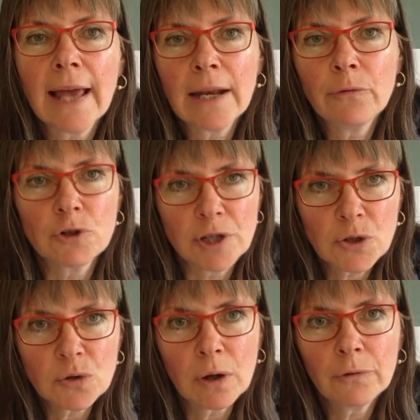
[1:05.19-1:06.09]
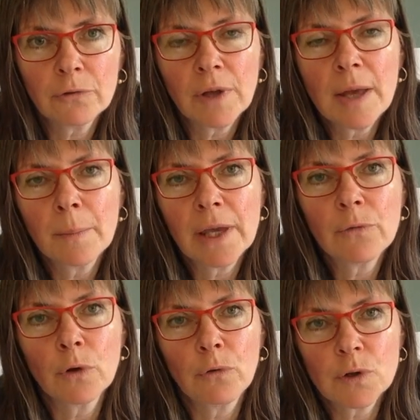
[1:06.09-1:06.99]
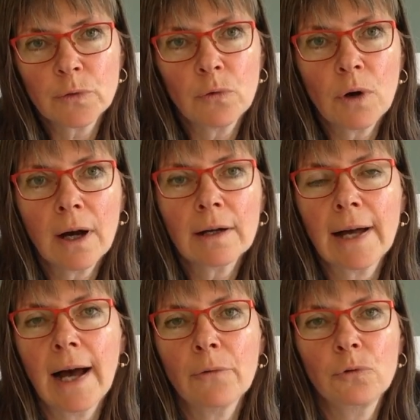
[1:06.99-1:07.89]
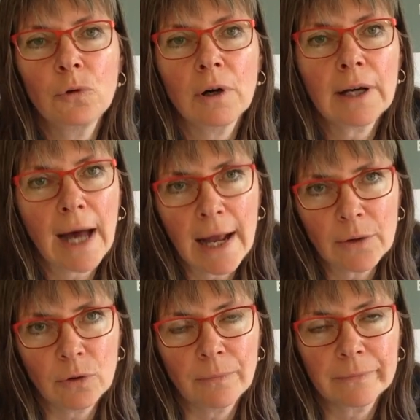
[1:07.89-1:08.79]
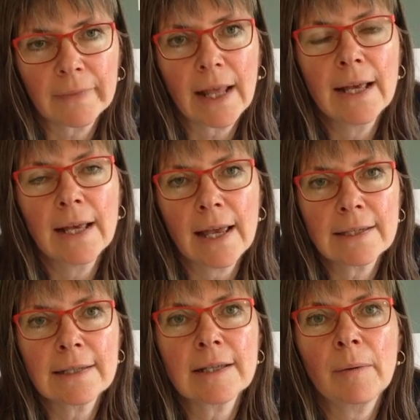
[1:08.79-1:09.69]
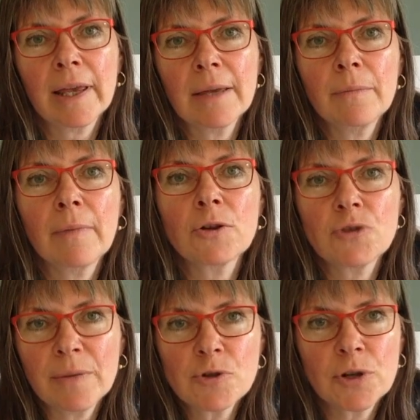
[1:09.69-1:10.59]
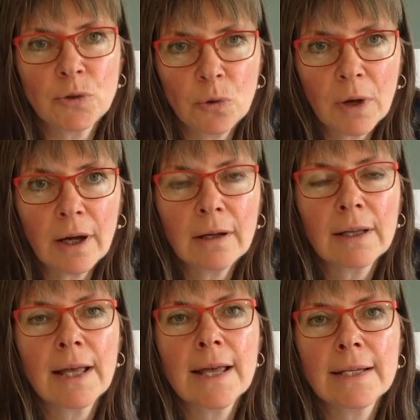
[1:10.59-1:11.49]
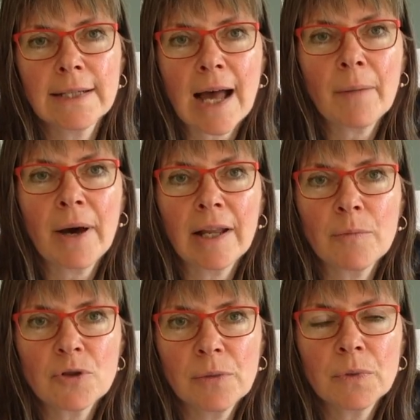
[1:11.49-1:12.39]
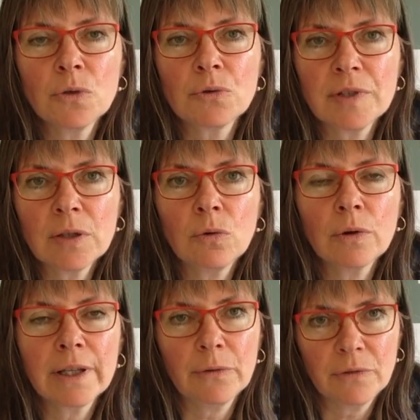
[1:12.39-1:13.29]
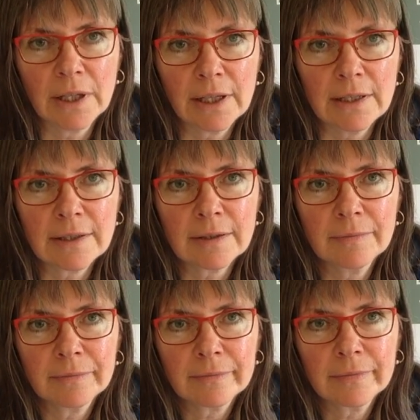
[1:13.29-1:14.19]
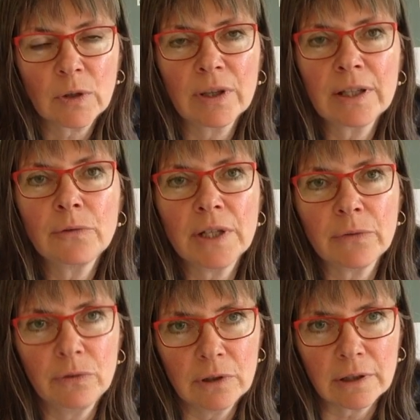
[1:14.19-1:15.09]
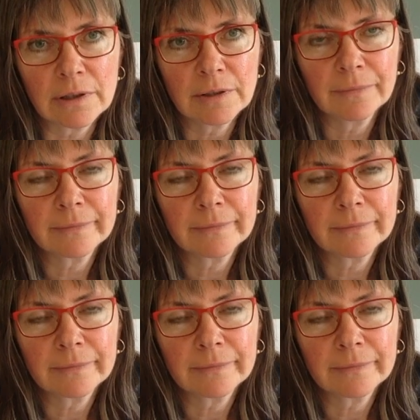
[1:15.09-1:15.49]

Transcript: N für Stickstoff, P für Phosphor, K für Kalium. Es ist aber eben chemischer Dünger, der ab einer bestimmten Dosierung giftig ist, äh, giftig wirkt.